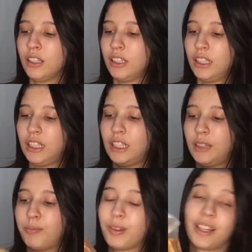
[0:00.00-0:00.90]

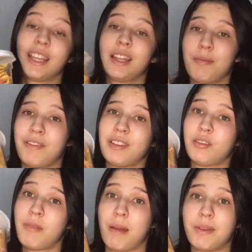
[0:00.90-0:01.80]
E, e também vai
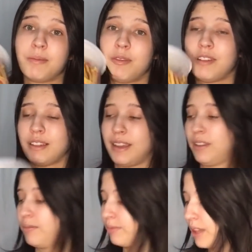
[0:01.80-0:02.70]
sobrar, mesmo eu fazendo,
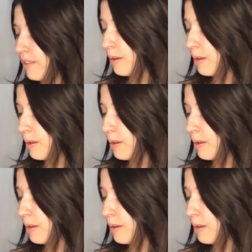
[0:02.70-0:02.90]
porque vem